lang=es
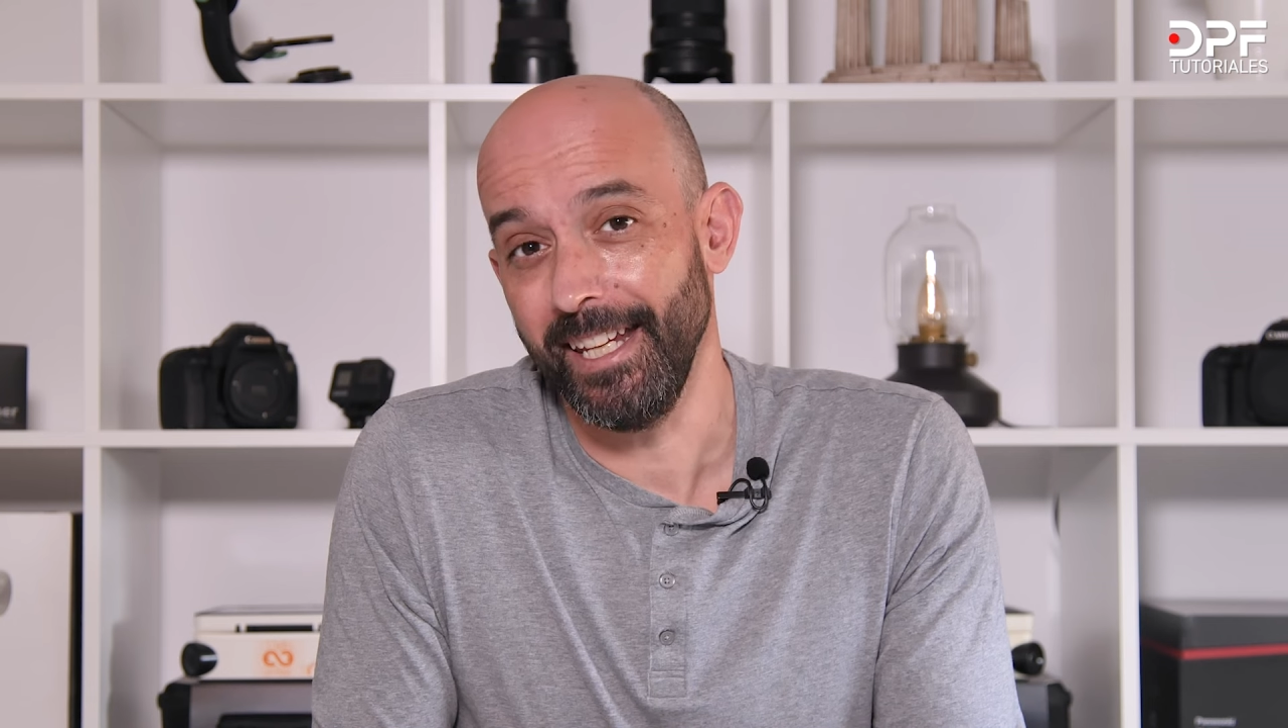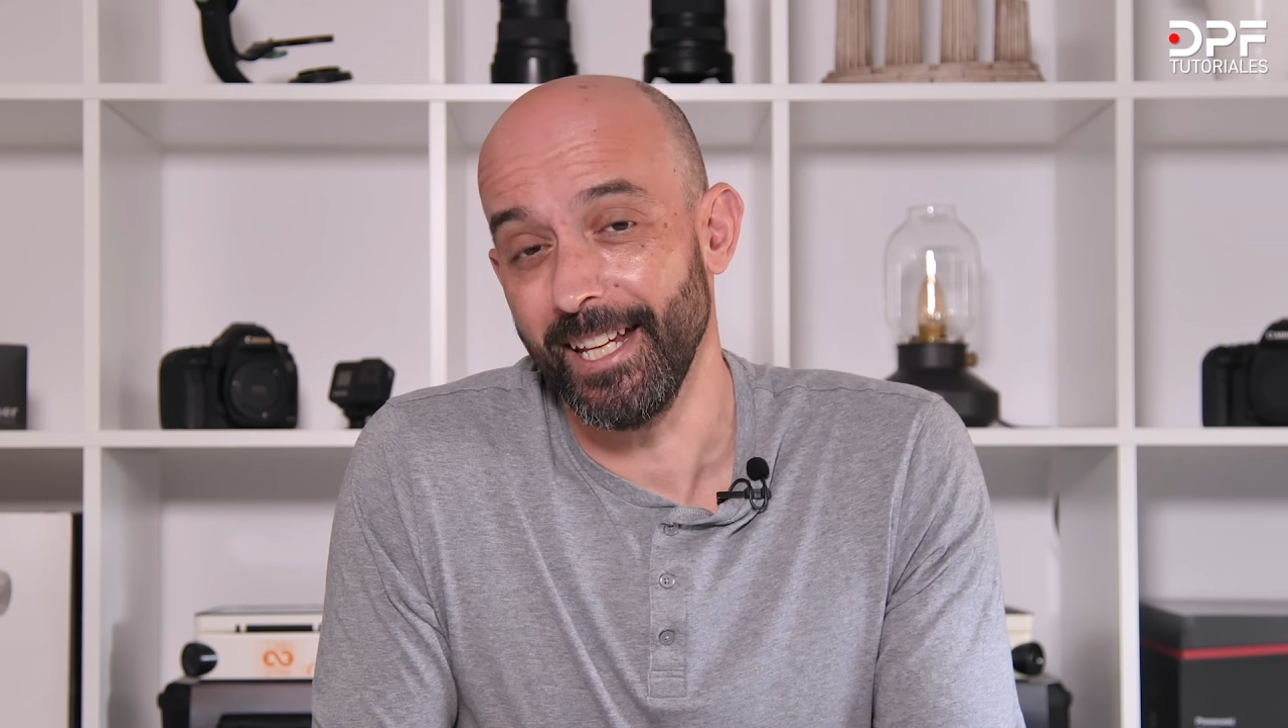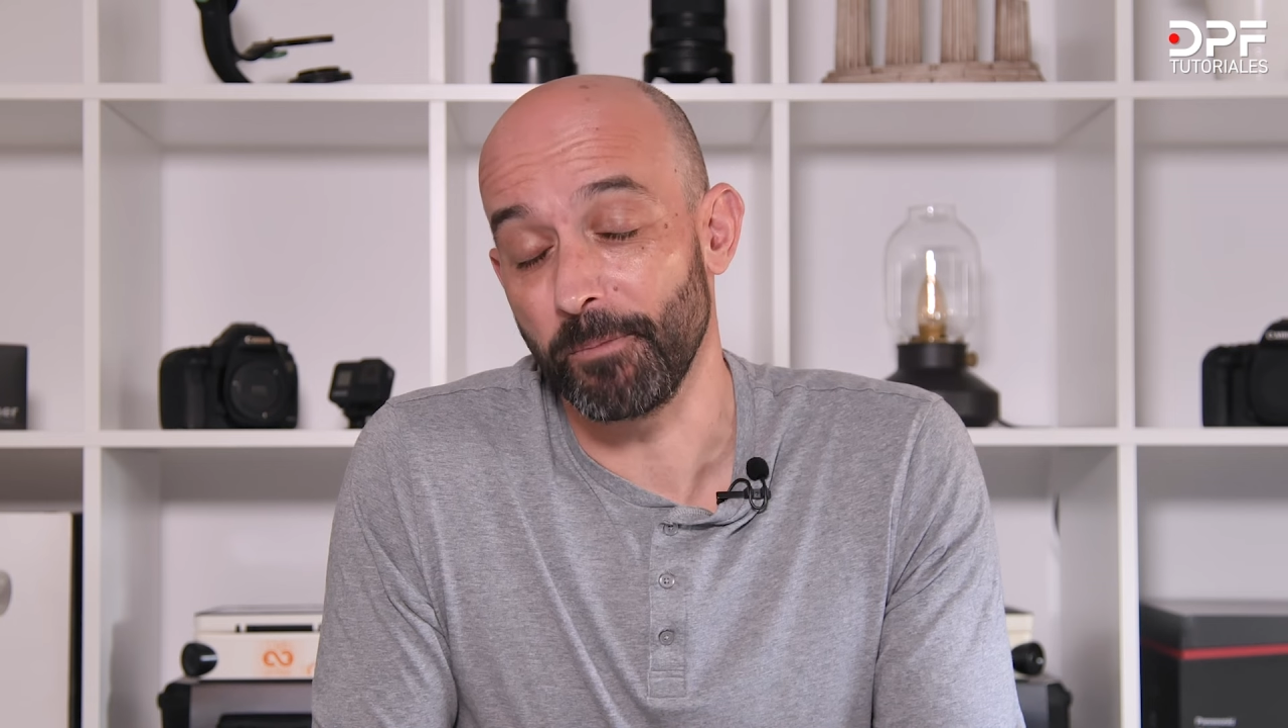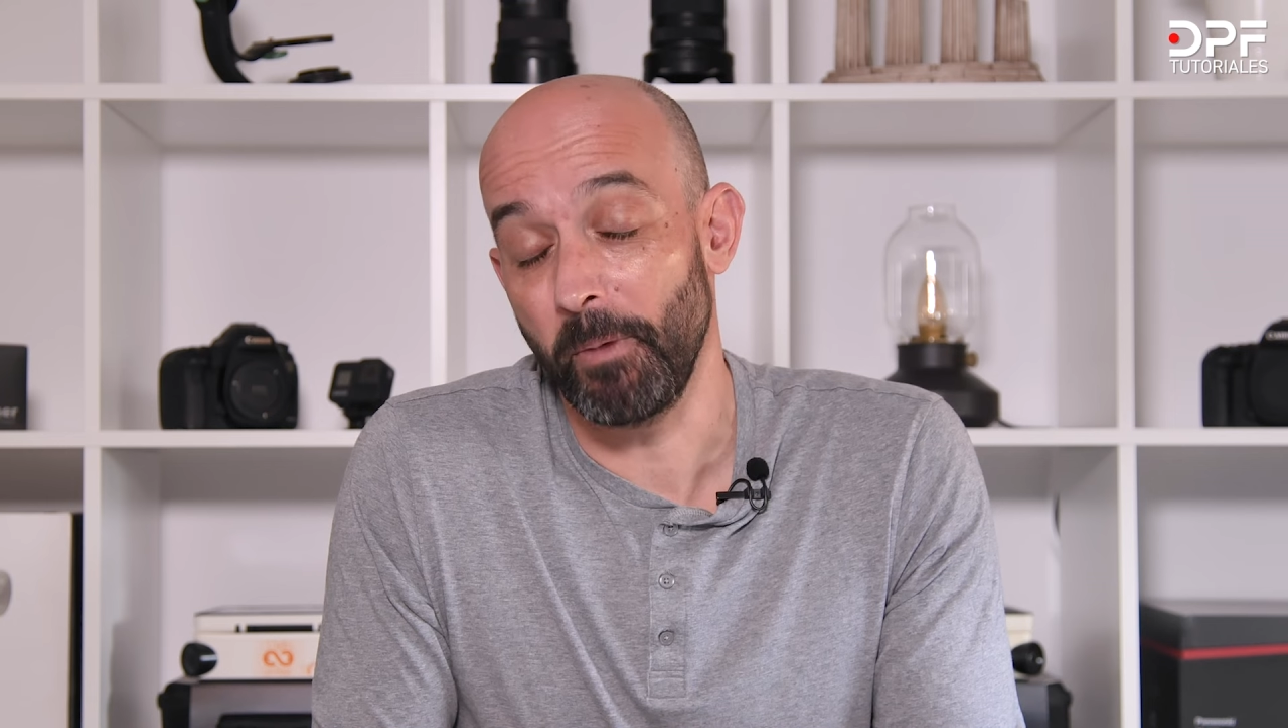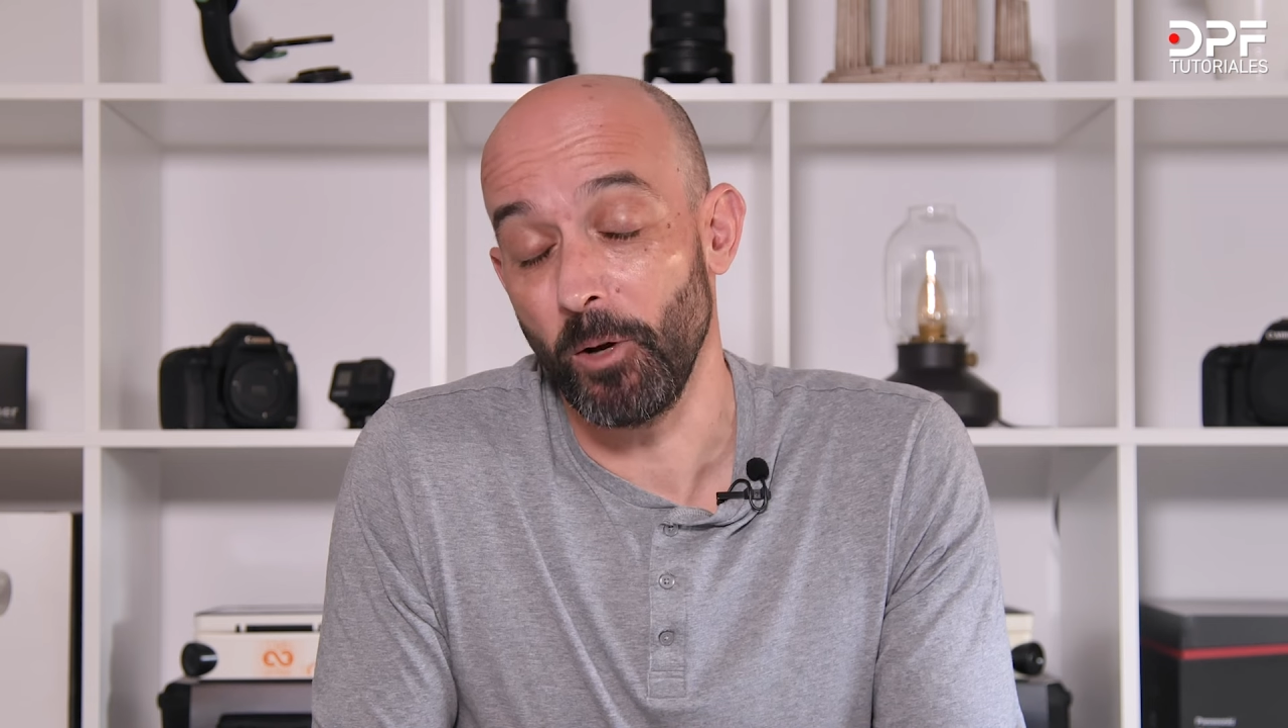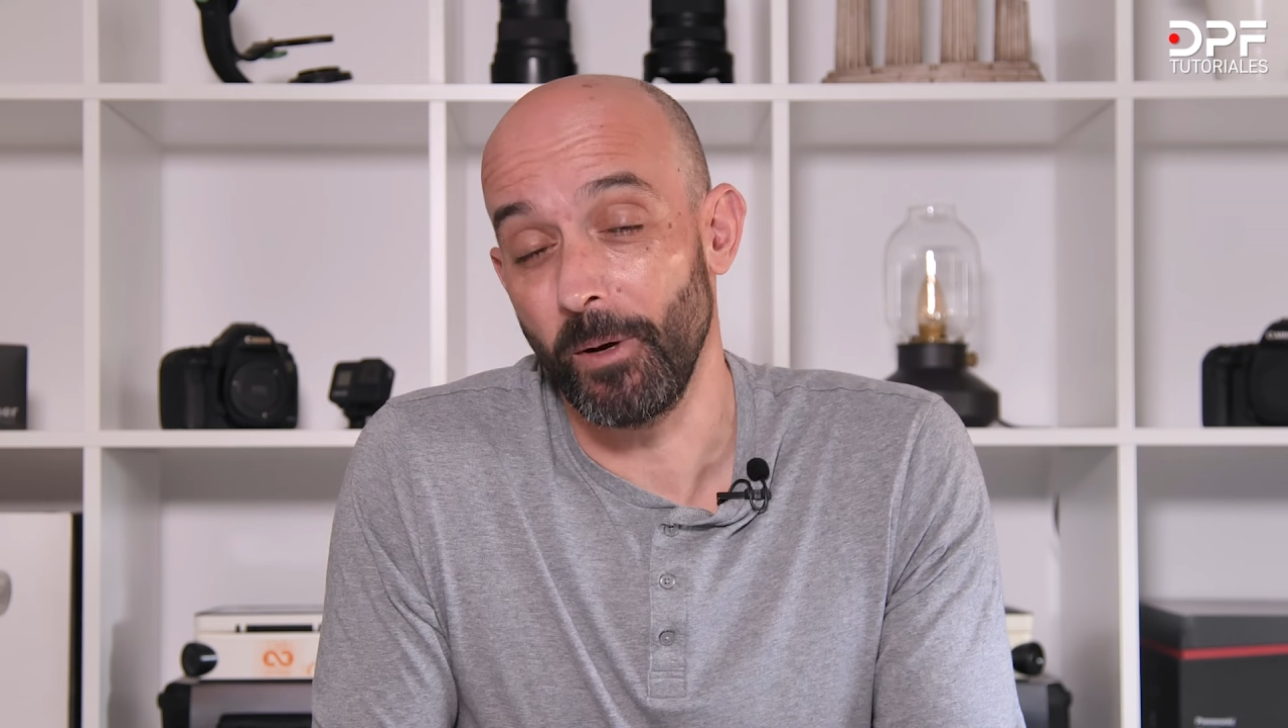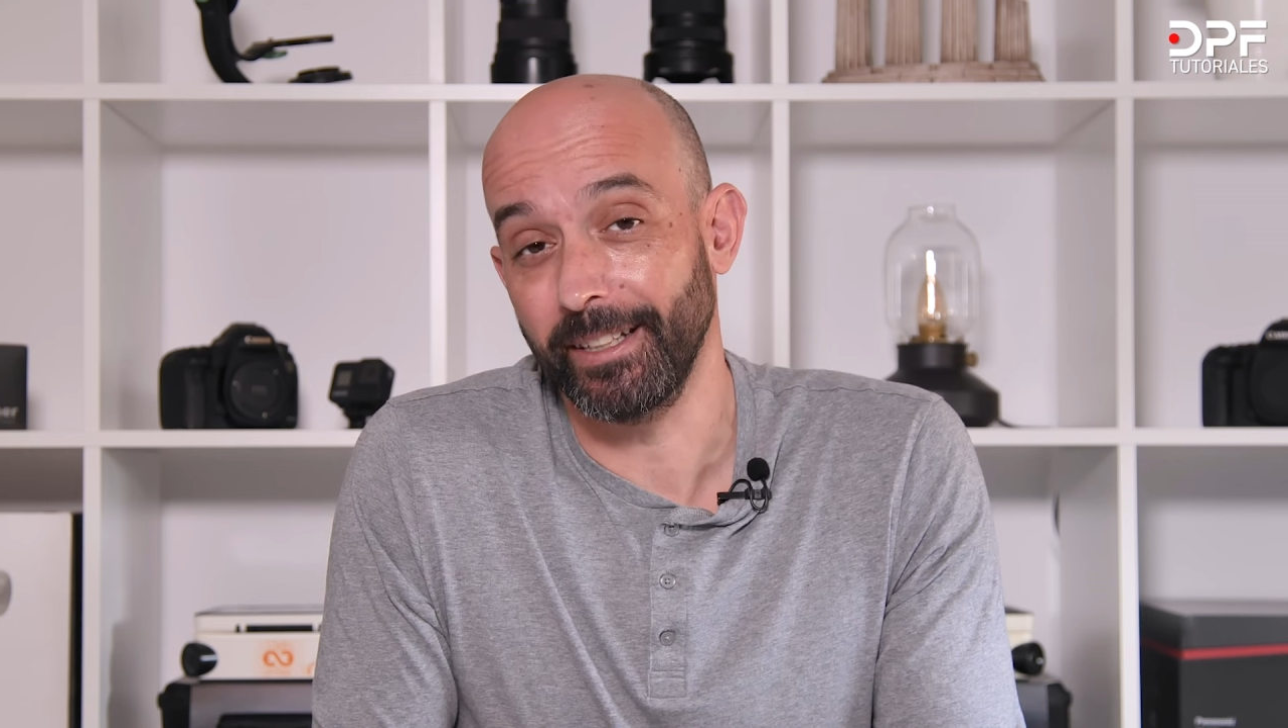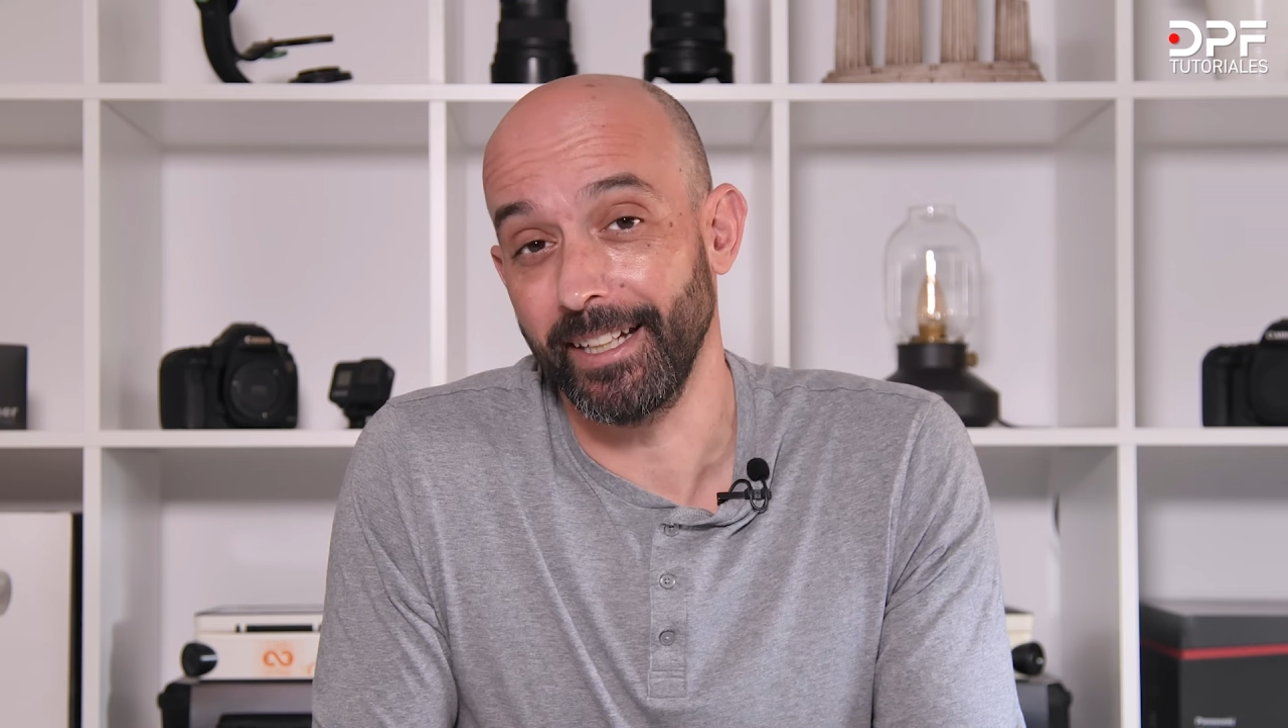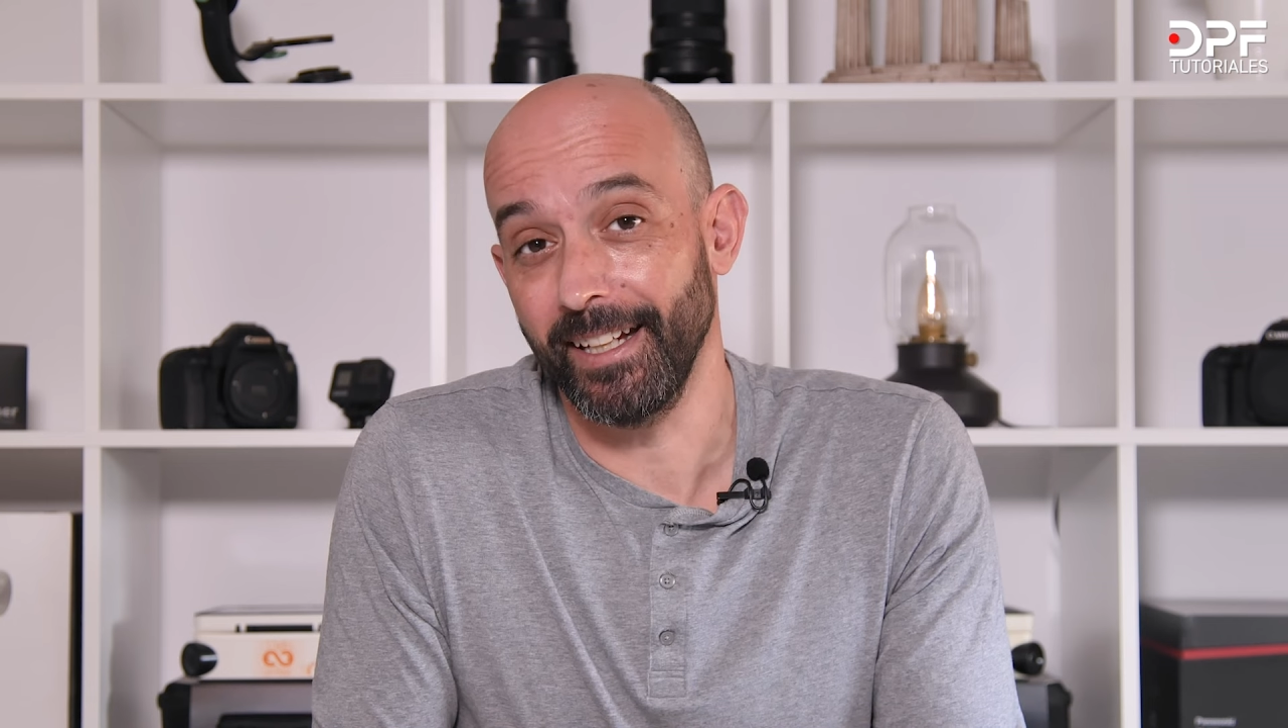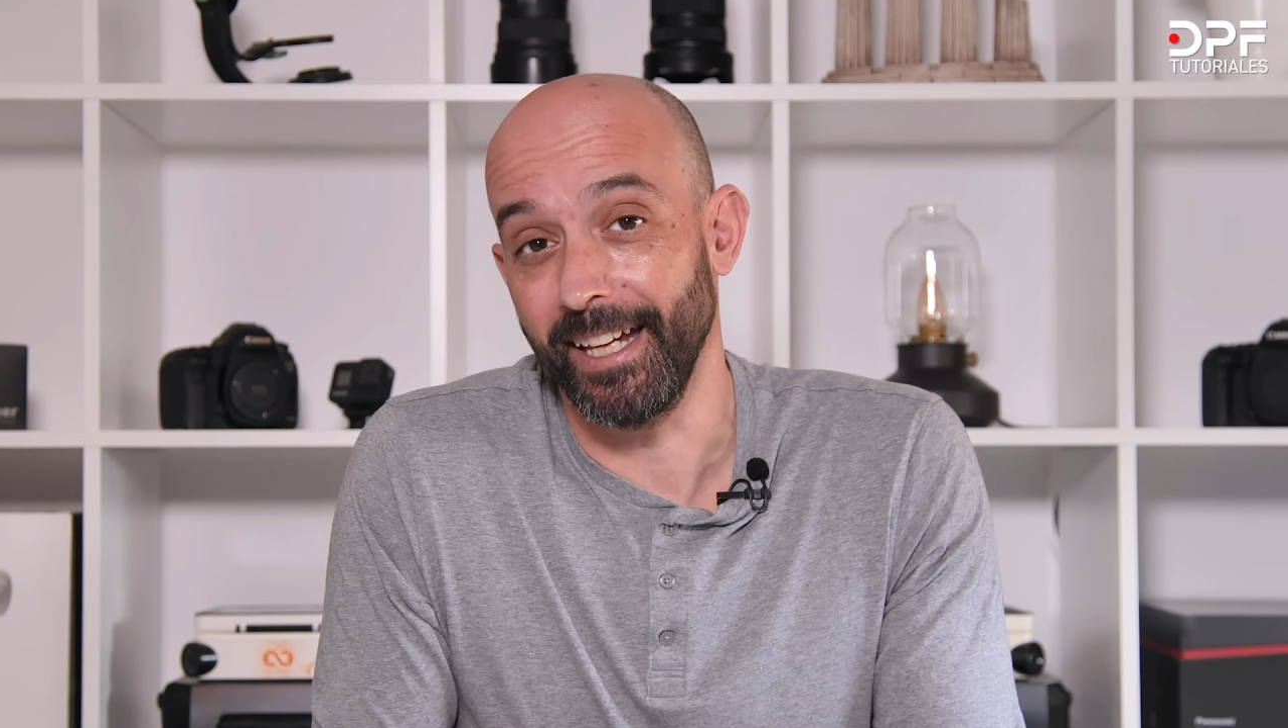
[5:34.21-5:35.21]
y espero
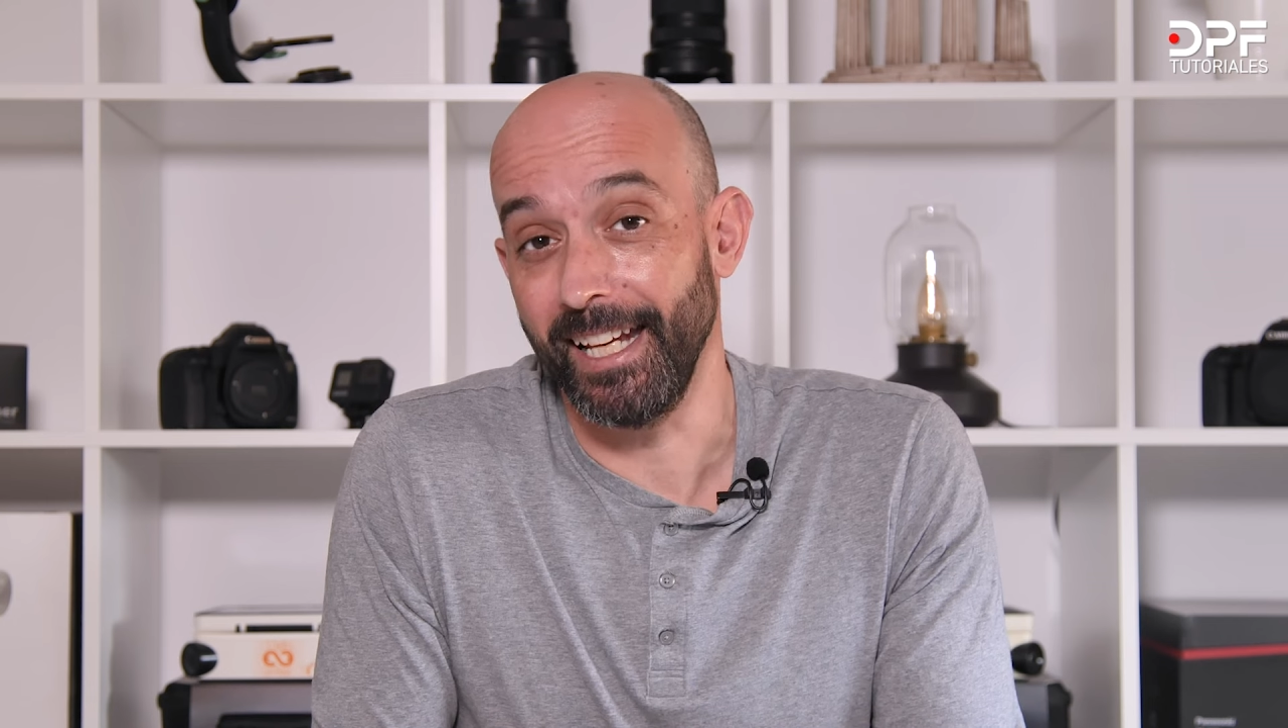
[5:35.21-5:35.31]
verte